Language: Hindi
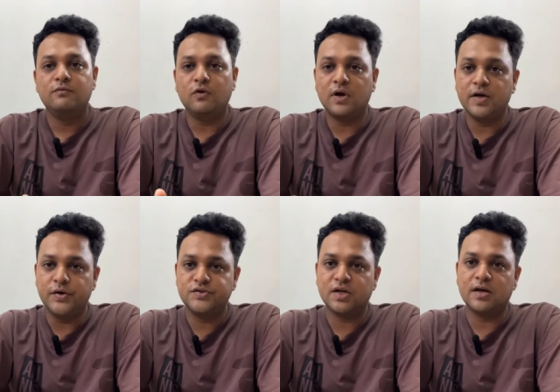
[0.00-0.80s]
फोकल
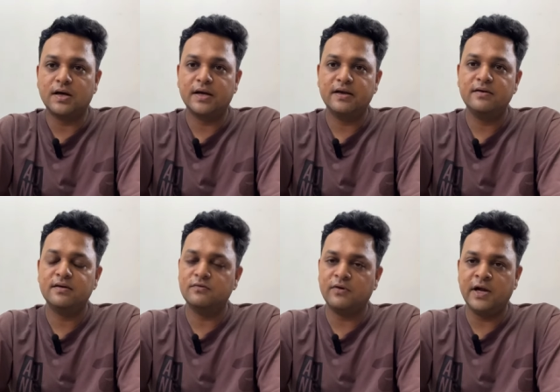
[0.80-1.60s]
रिड्यूसर लगा के
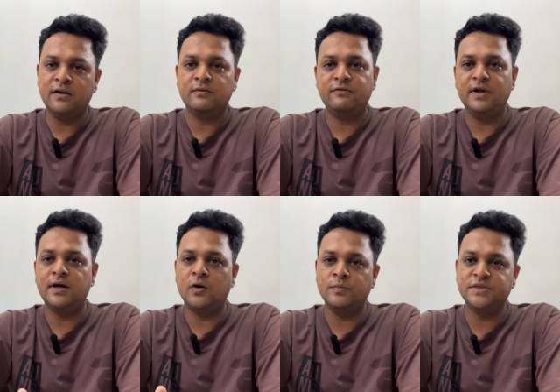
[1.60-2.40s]
वाइड फील्ड
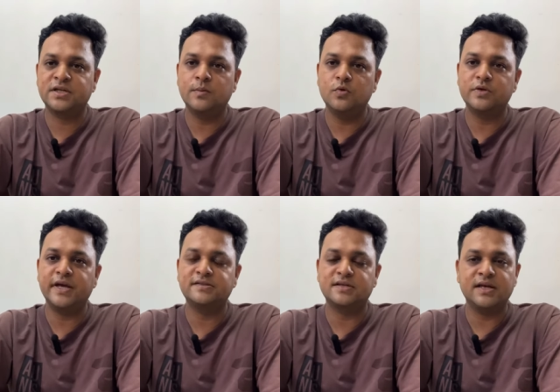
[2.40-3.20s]
ऑब्जेक्ट हम लोग
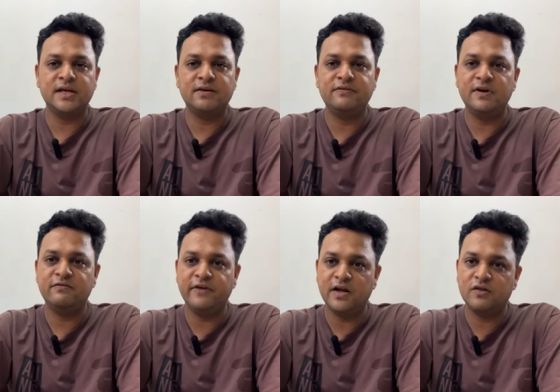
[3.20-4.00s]
देख सके या फिर
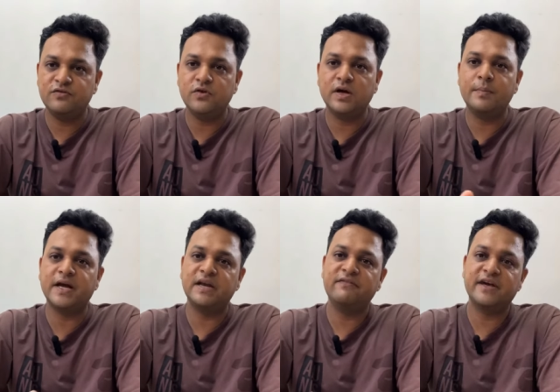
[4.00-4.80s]
फील्ड ऑफ व्यू या
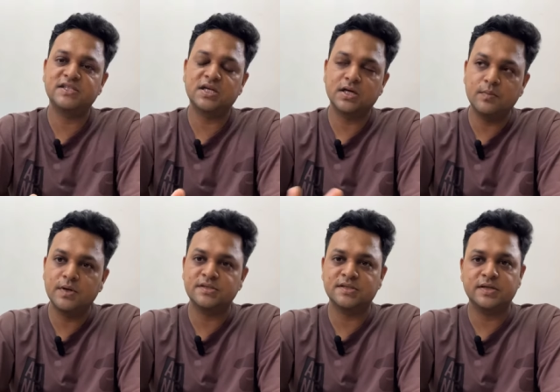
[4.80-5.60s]
मैग्नीफिकेशन कम
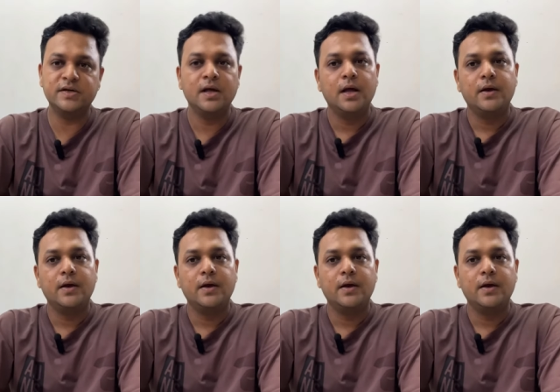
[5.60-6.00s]
कर सकते